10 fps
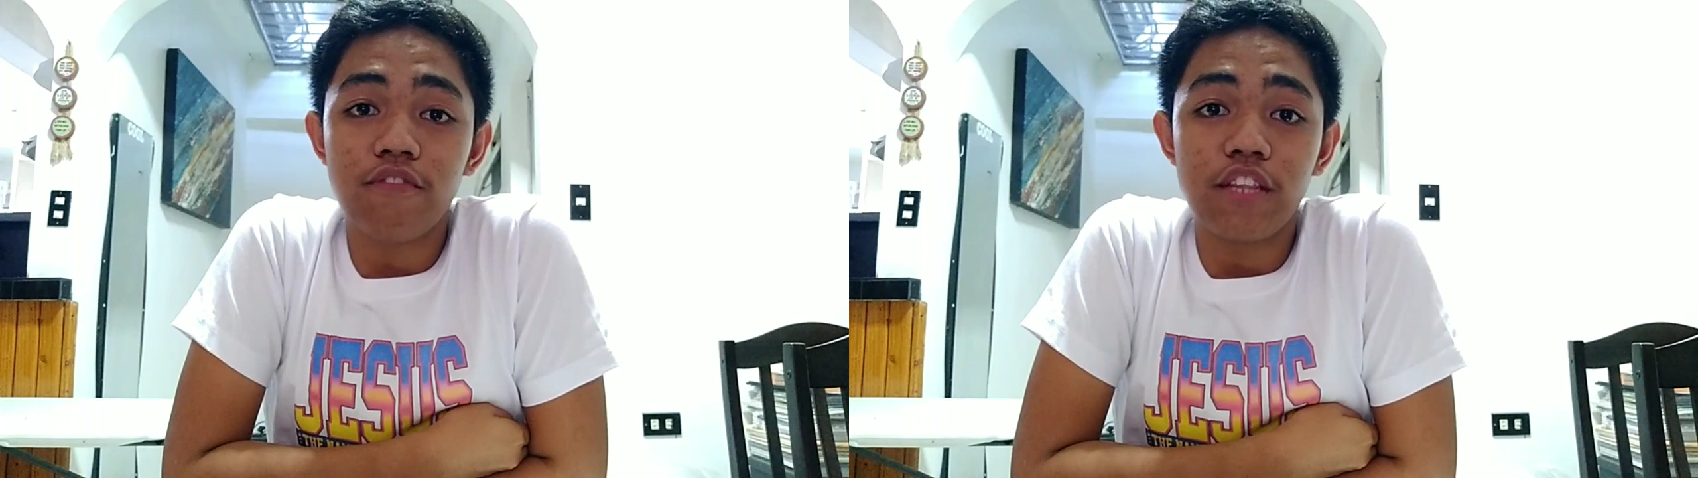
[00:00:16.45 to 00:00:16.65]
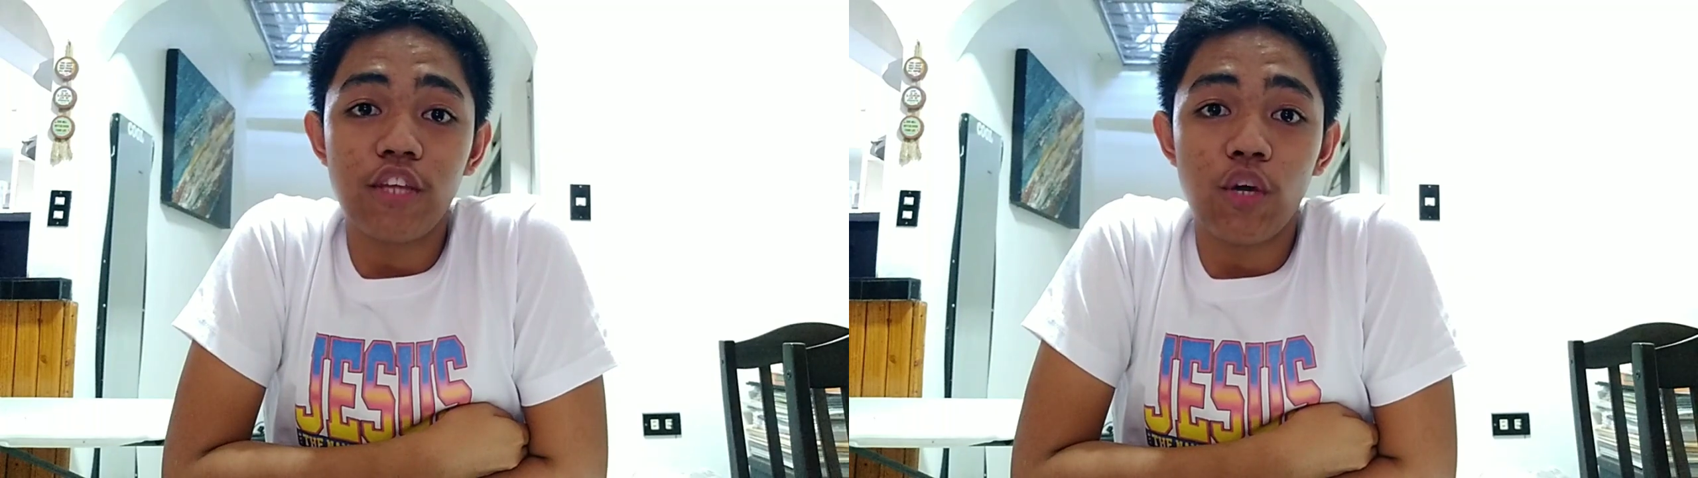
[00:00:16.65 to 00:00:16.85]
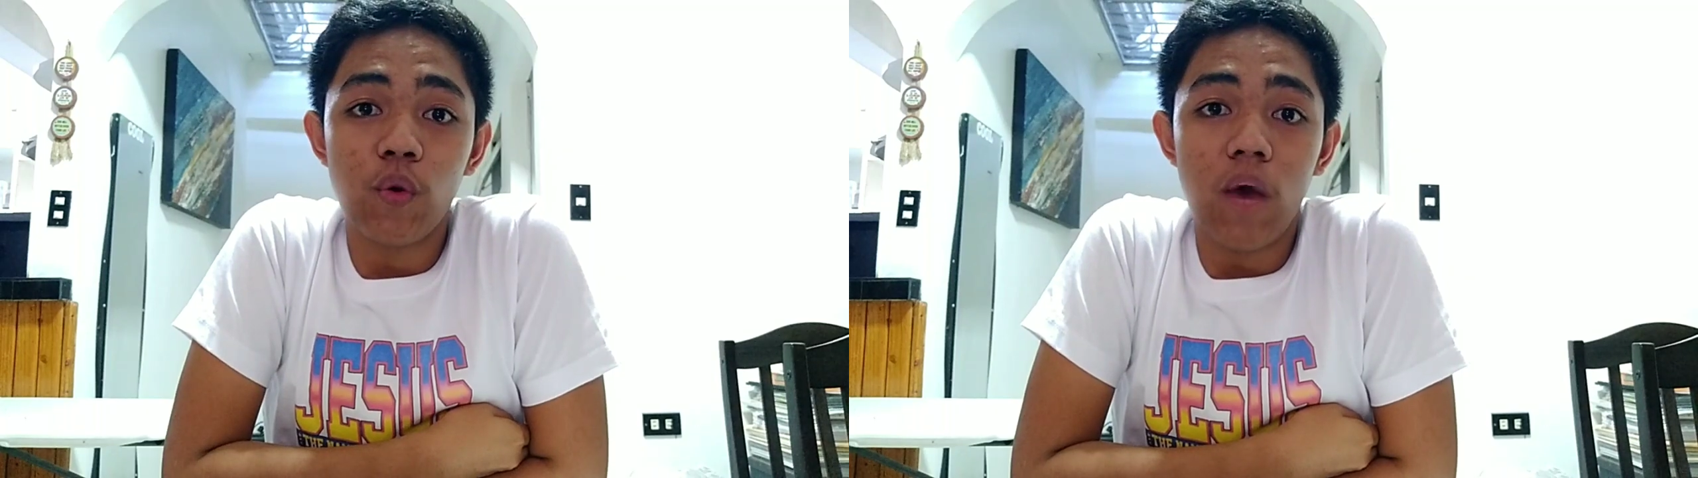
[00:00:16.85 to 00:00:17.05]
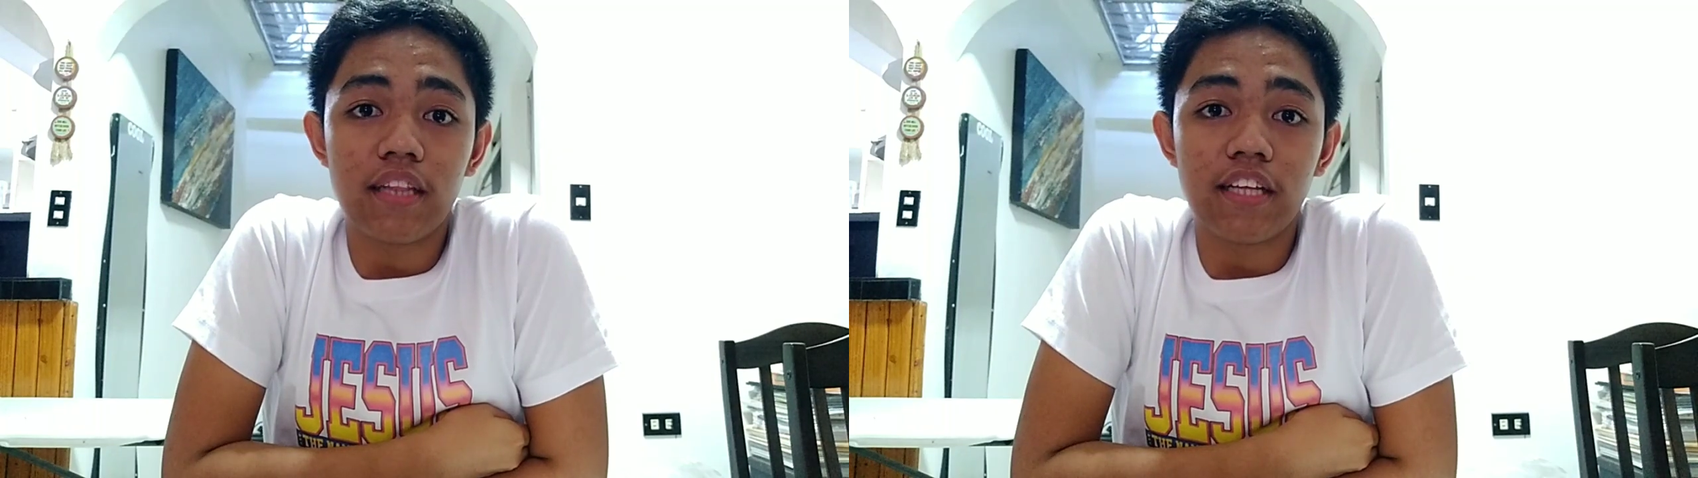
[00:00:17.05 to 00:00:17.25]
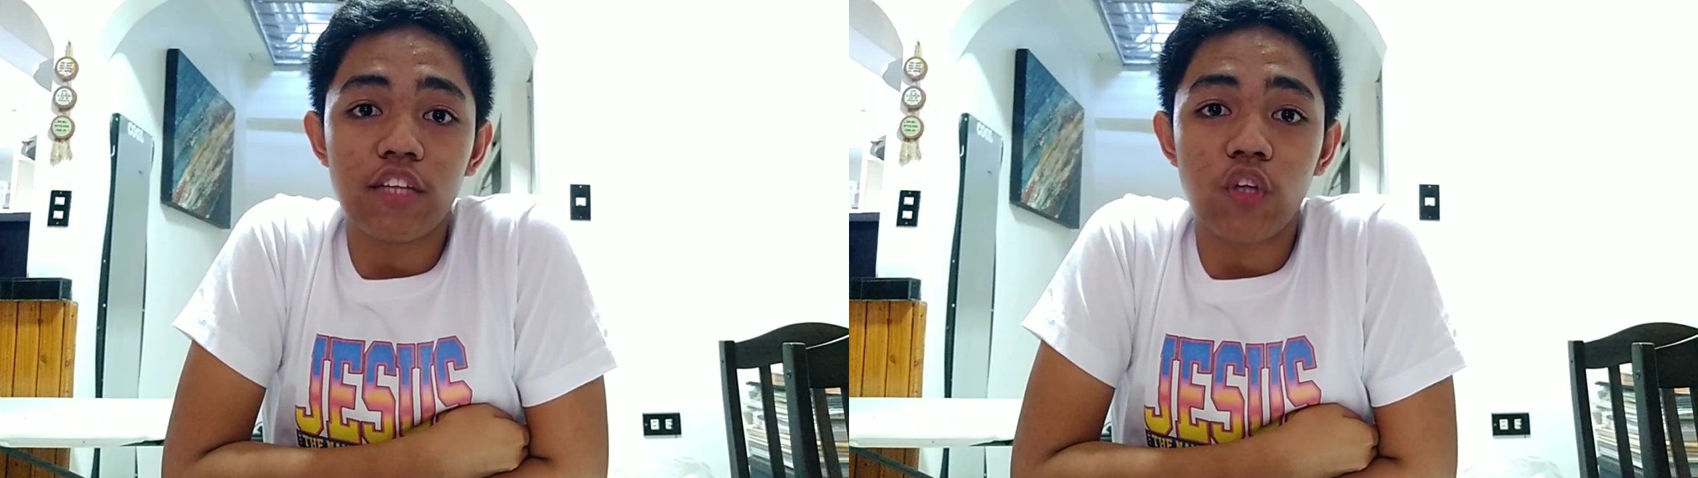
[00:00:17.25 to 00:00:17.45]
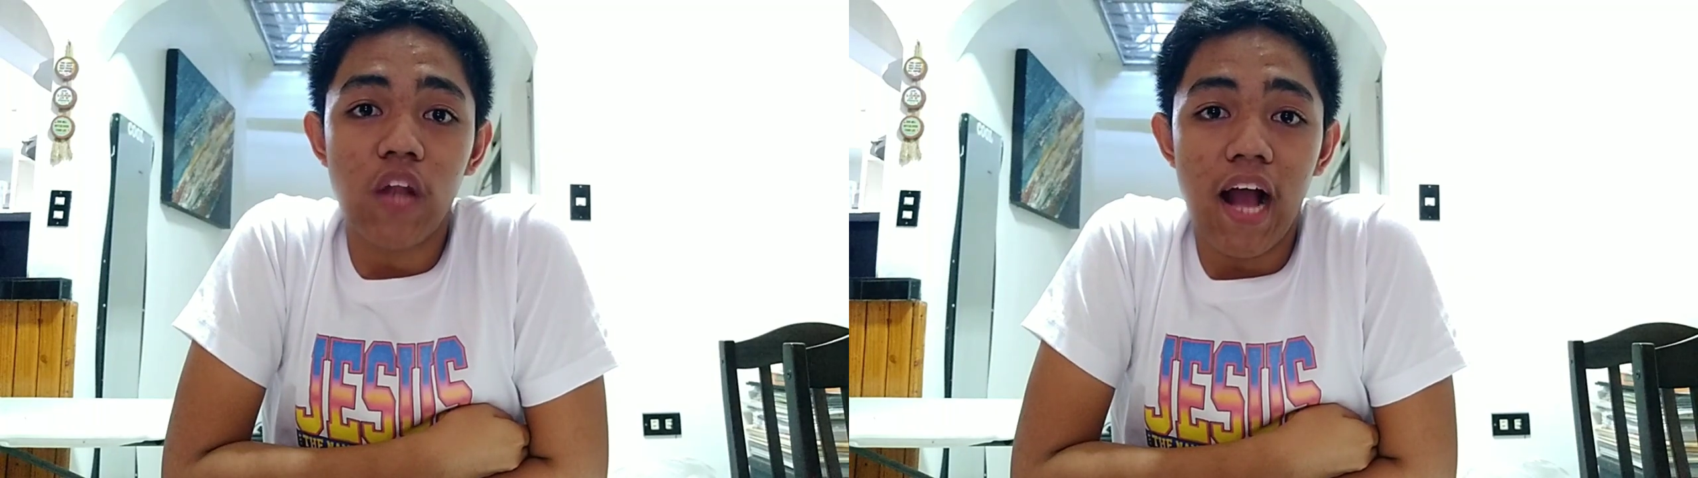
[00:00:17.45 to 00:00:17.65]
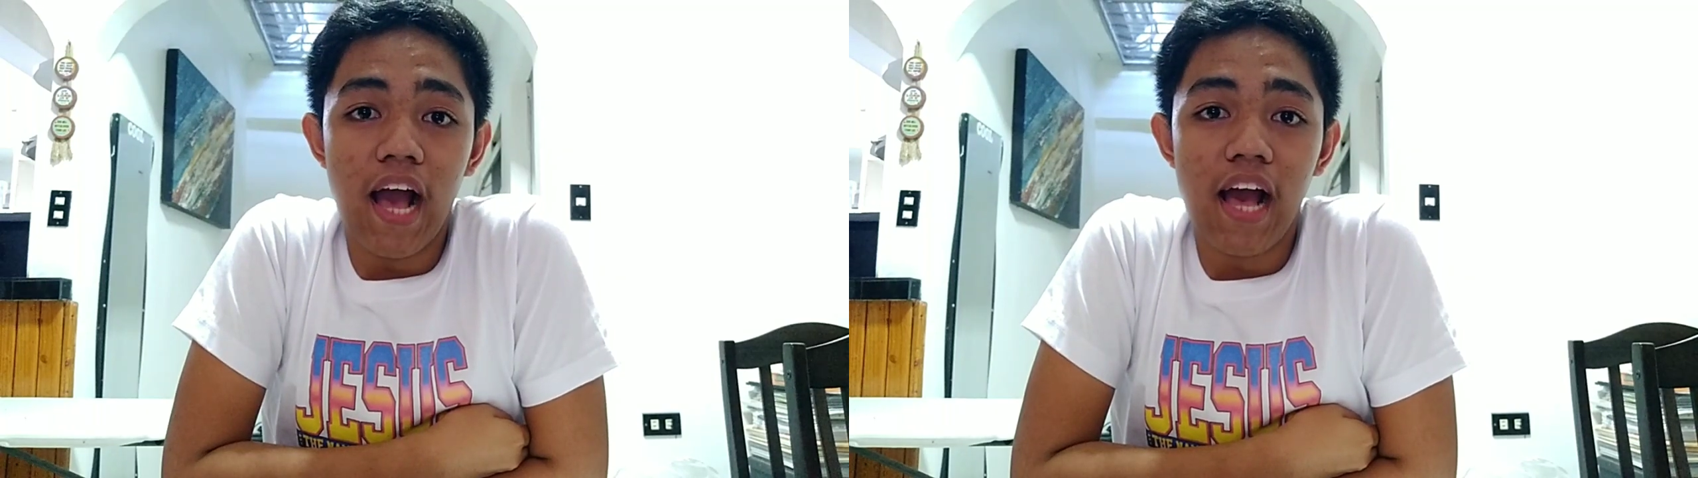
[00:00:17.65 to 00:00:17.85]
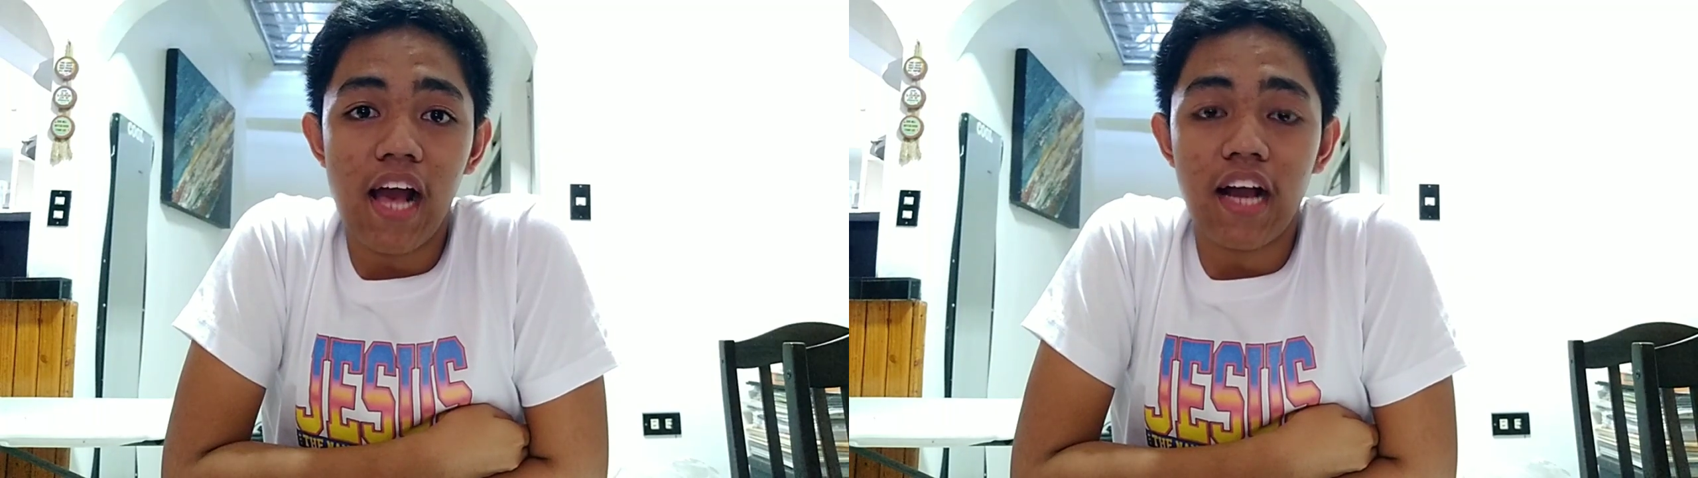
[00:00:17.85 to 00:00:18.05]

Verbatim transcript: video at ito na nga,